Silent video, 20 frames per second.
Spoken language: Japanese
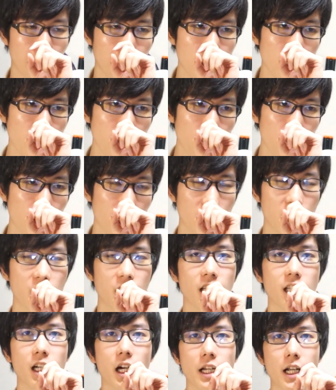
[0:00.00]
ピストンが
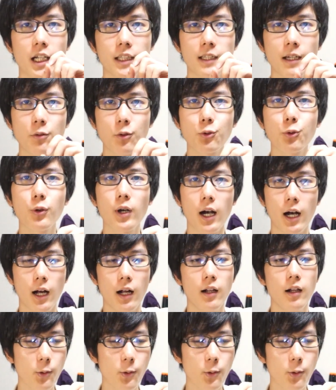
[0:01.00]
シリンダーに当たる音か。